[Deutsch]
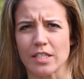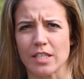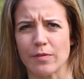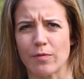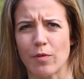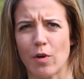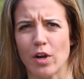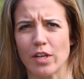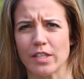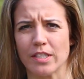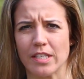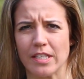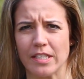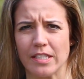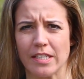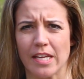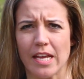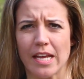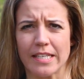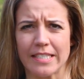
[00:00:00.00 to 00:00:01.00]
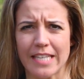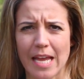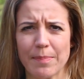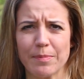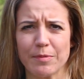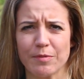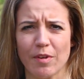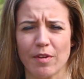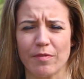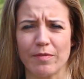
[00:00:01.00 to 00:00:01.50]
Sie wollen sich
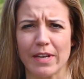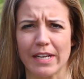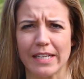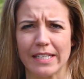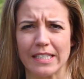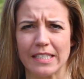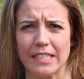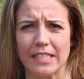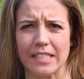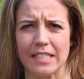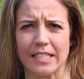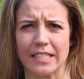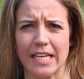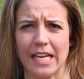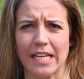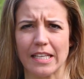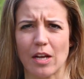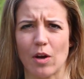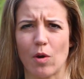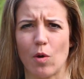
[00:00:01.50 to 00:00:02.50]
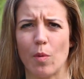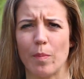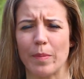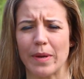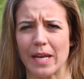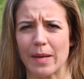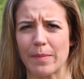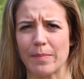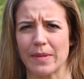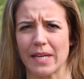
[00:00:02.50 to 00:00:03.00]
selbst verwirklichen. Es geht darum
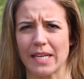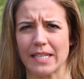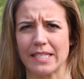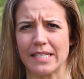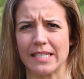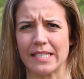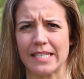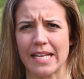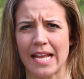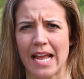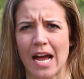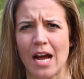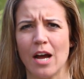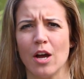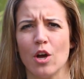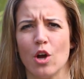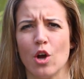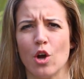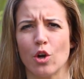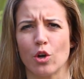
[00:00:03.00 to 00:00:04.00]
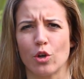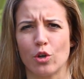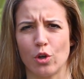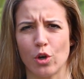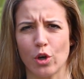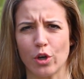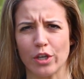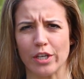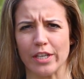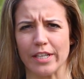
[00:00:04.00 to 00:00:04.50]
eben, dass sie sehr
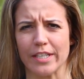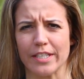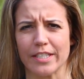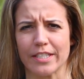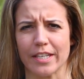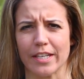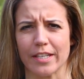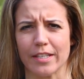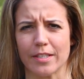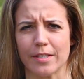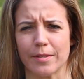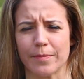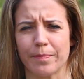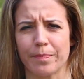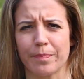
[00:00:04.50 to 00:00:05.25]
glücklich sind.